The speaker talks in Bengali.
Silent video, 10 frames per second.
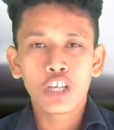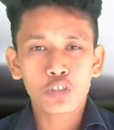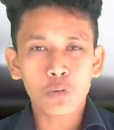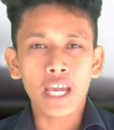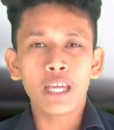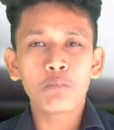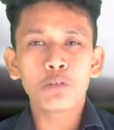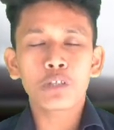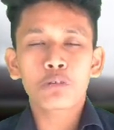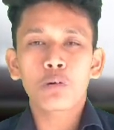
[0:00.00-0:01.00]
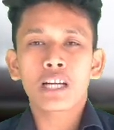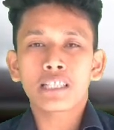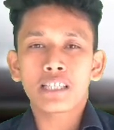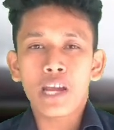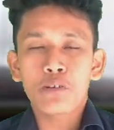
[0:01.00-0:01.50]
সো এই মুহূর্তে
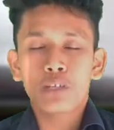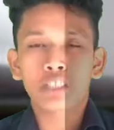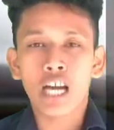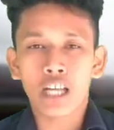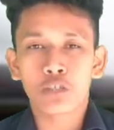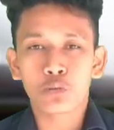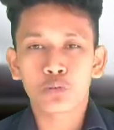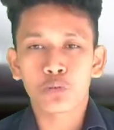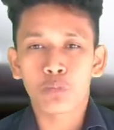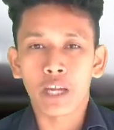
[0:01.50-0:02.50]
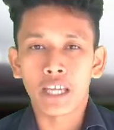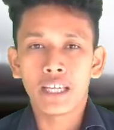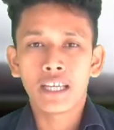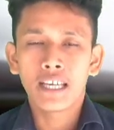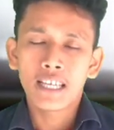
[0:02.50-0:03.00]
কলকাতা নাইট রাইডার্স কাকে চুজ করবে
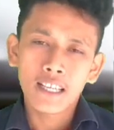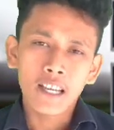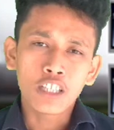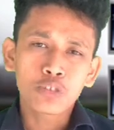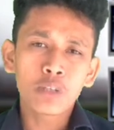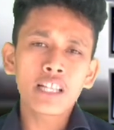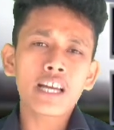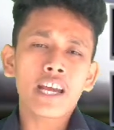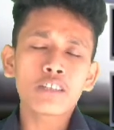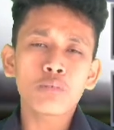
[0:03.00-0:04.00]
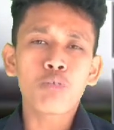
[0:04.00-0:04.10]
সুনীল নারায়ণ তো